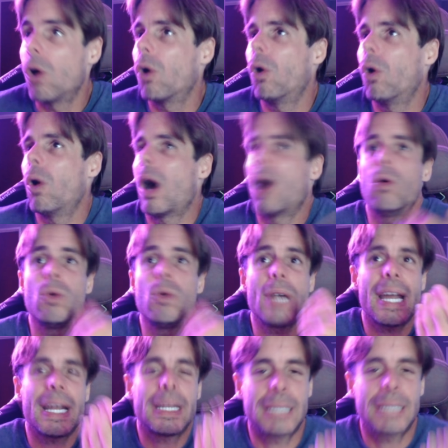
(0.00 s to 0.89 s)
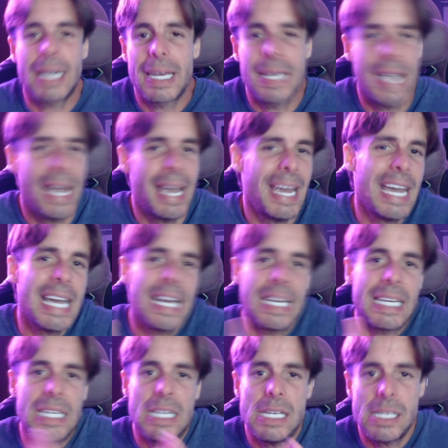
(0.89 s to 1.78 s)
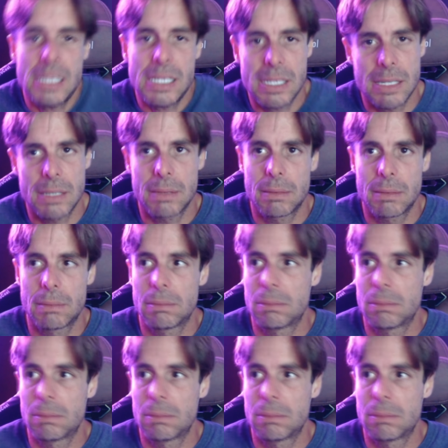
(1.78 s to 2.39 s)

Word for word: o a una estrella X,